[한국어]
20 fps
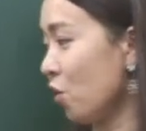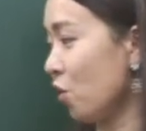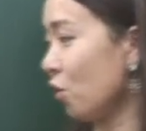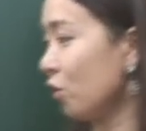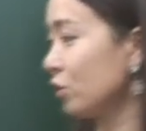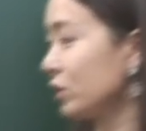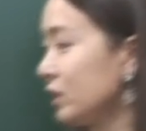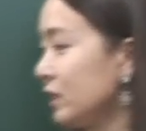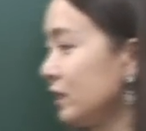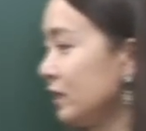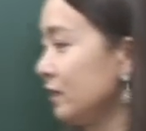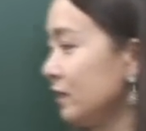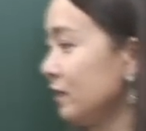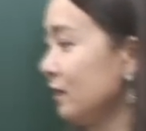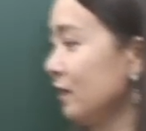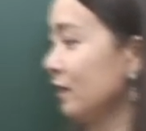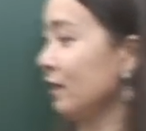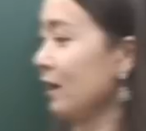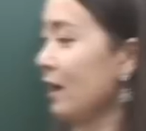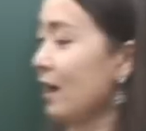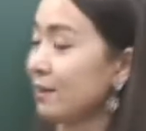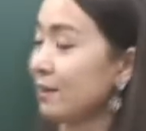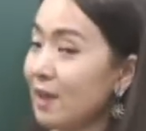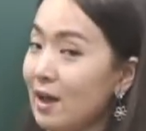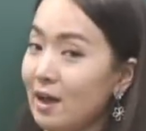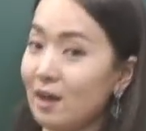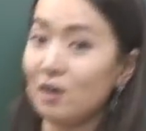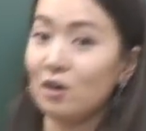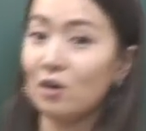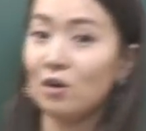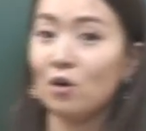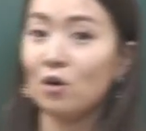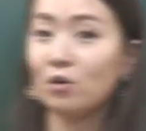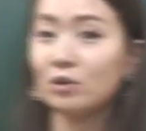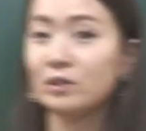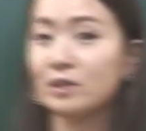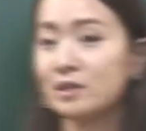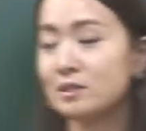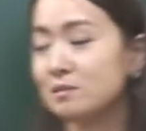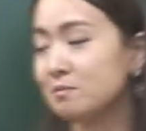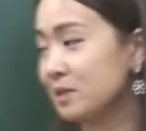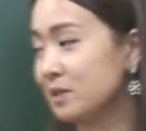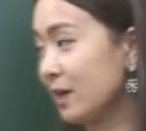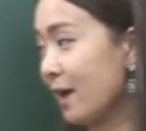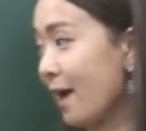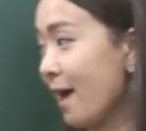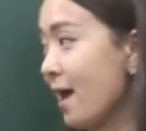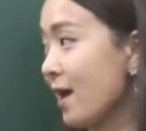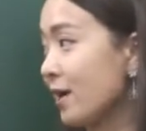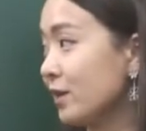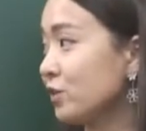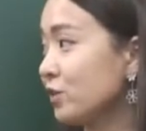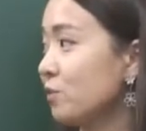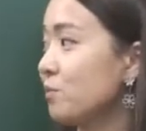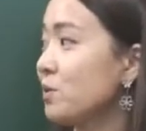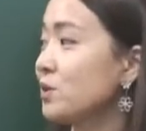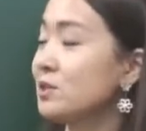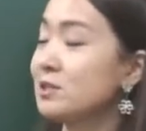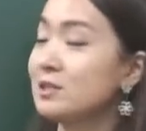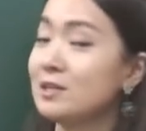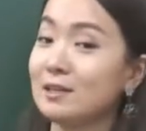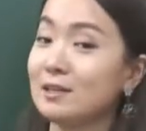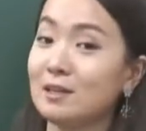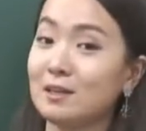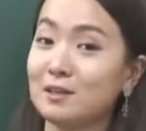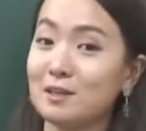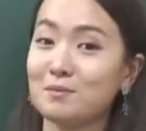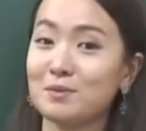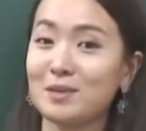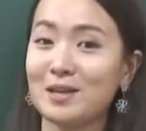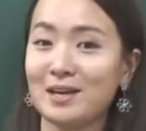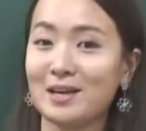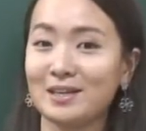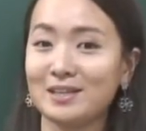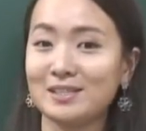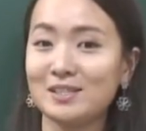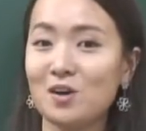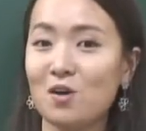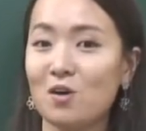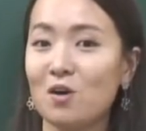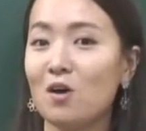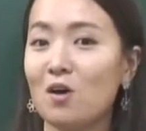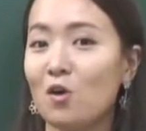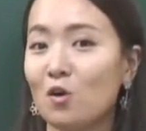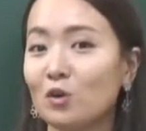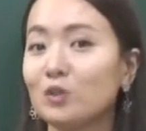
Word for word: 어디 가다. 어디 가십니까? 그러면 이제 대답을 해야겠죠?